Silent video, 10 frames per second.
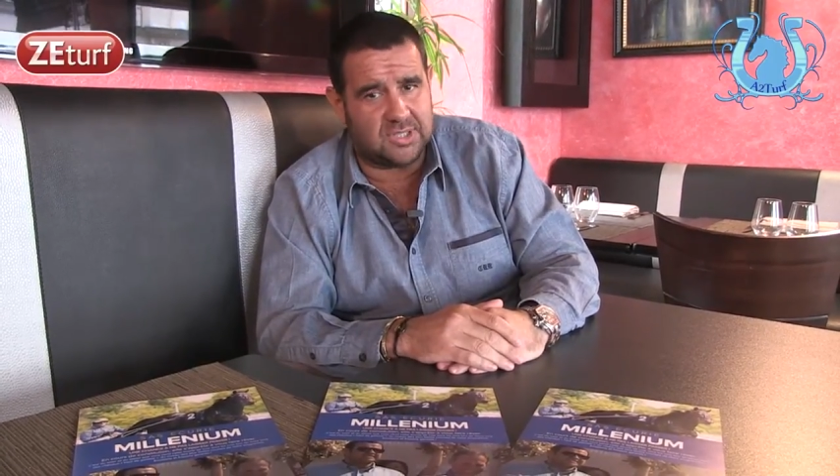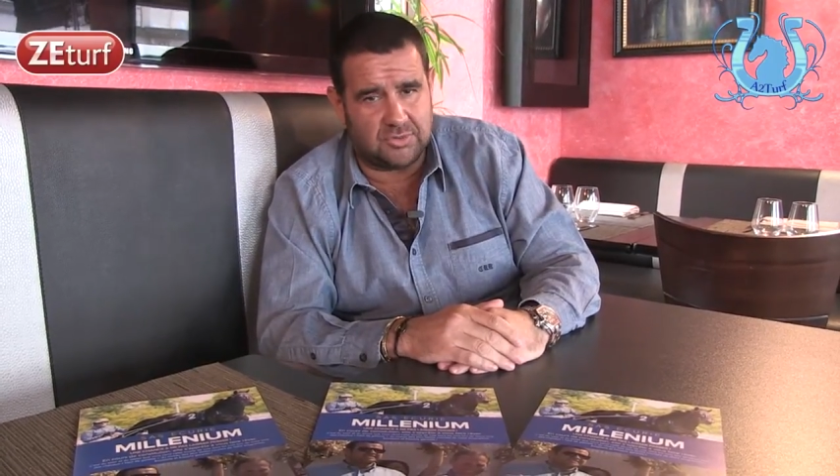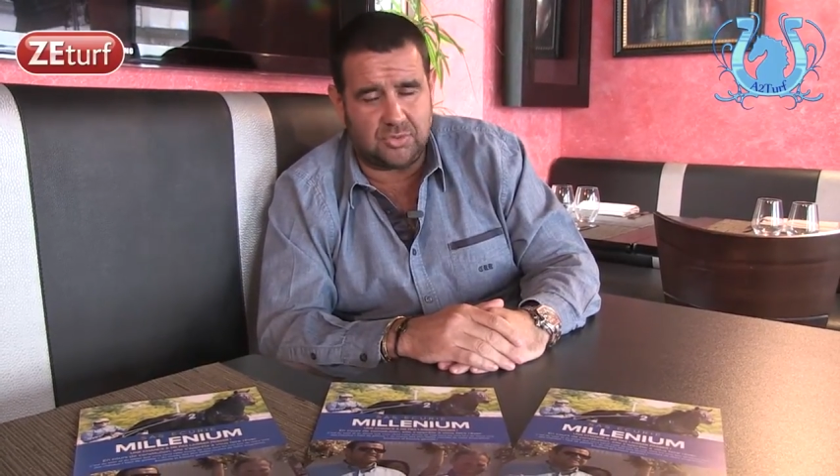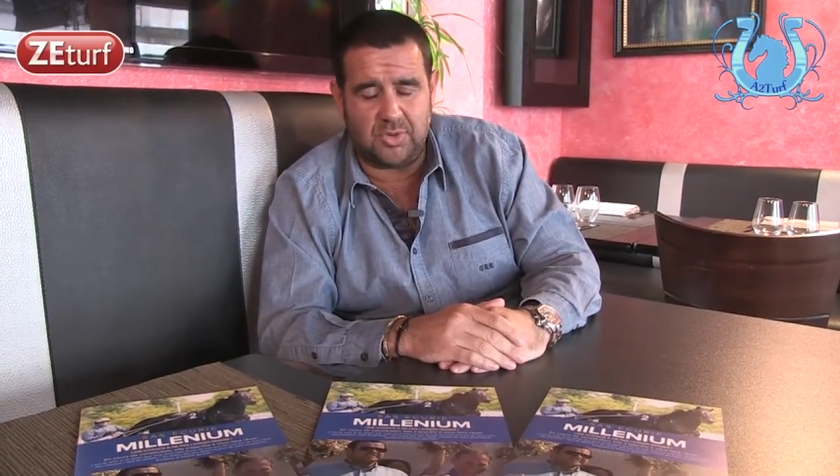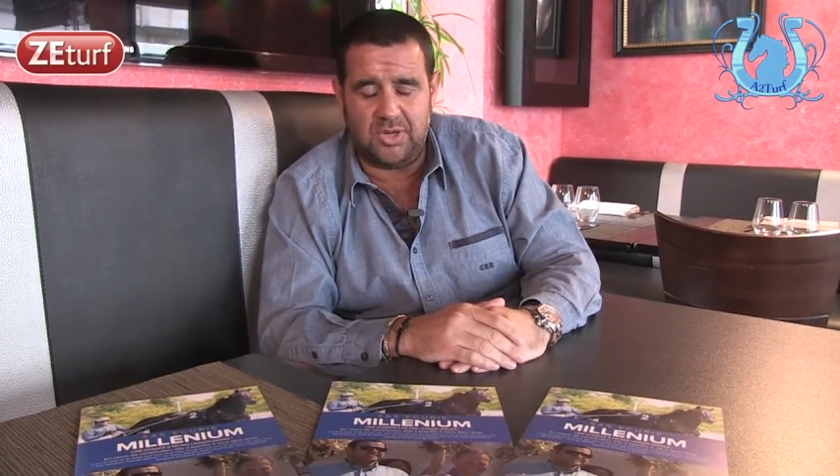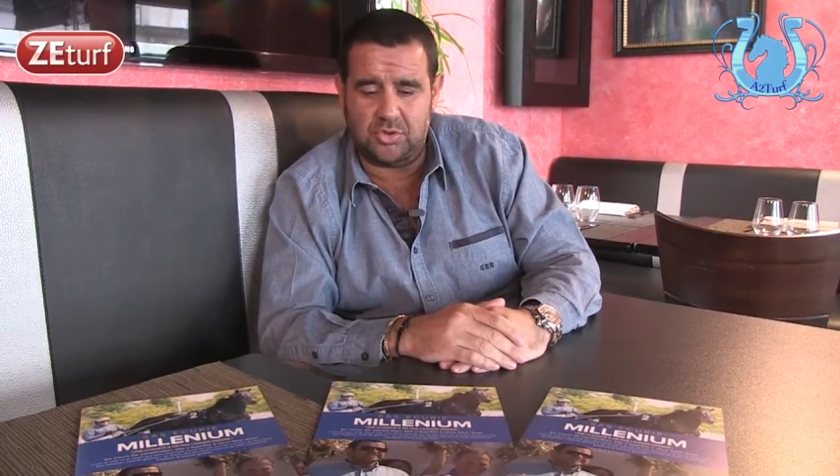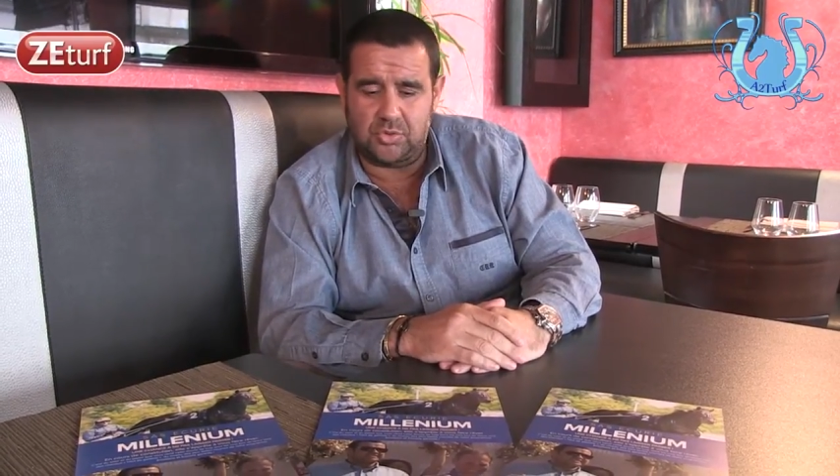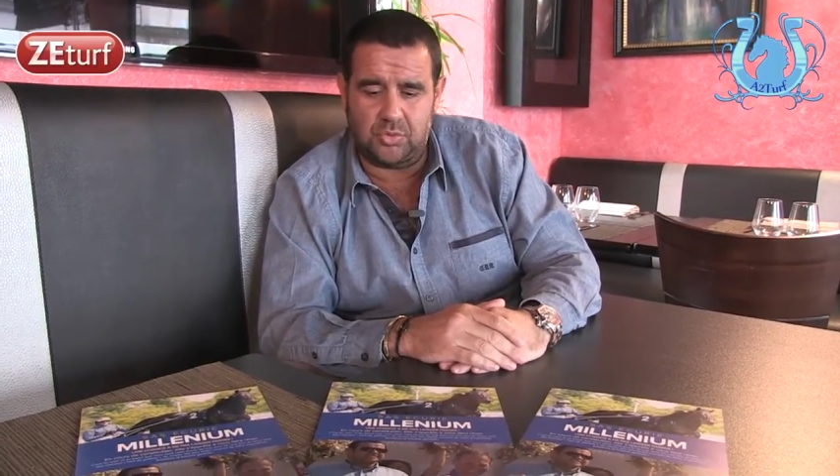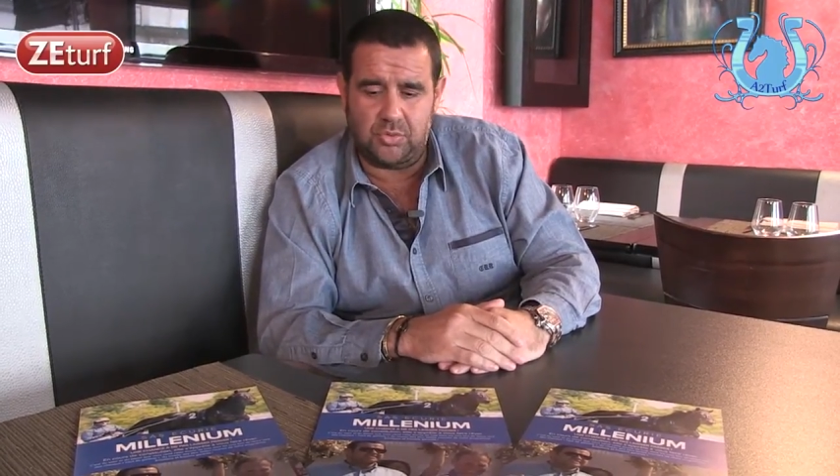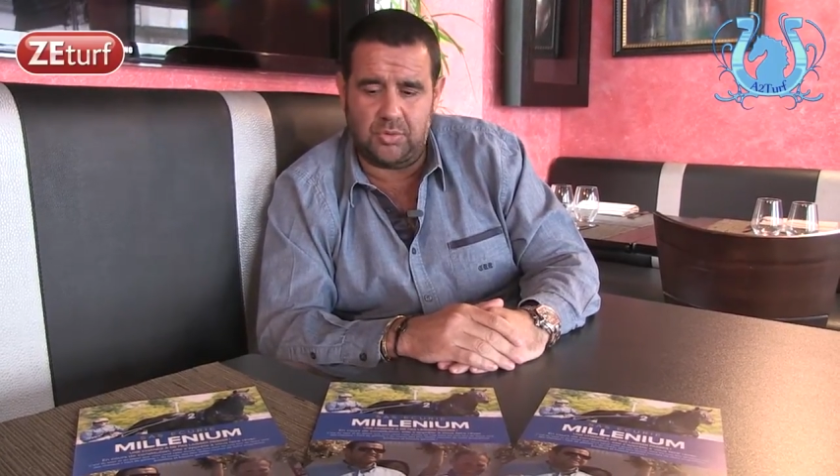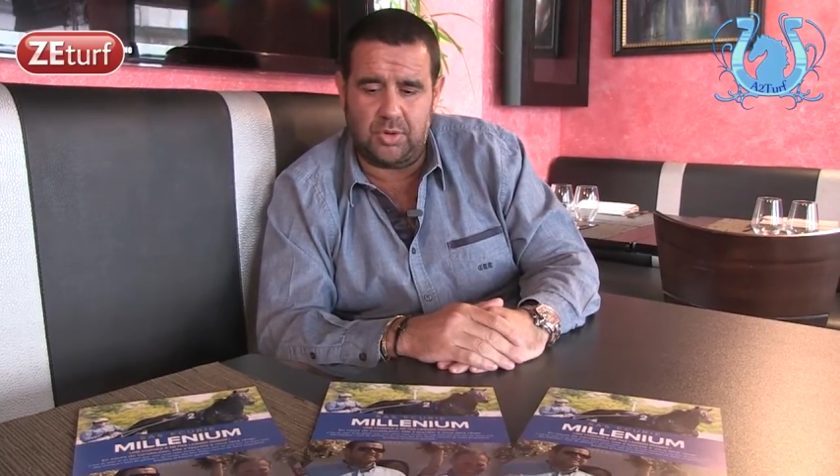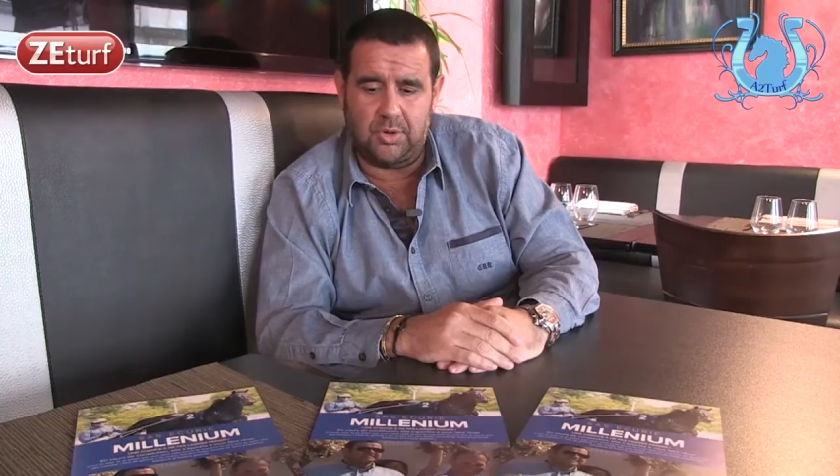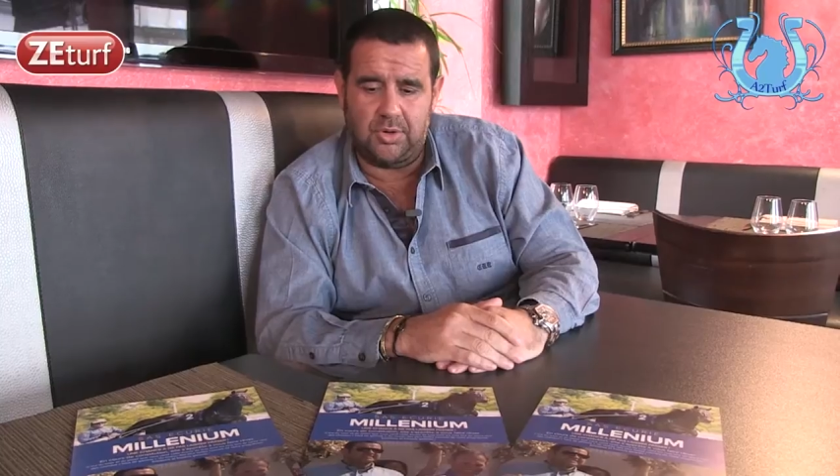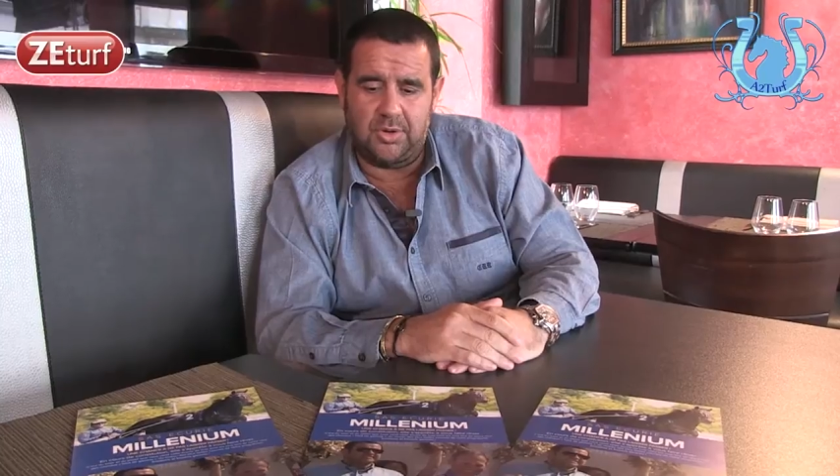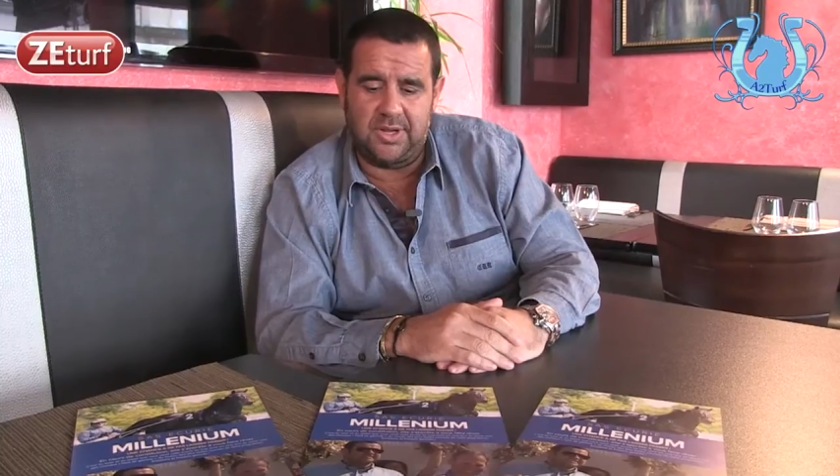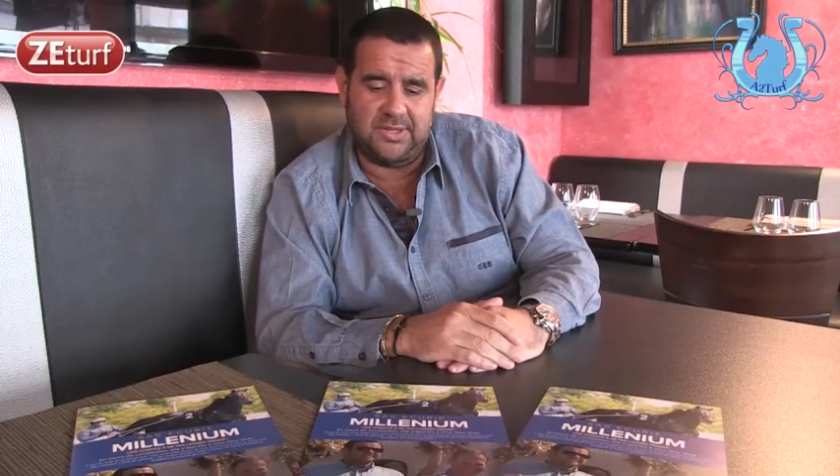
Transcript: que ce soit un jour au cours euh,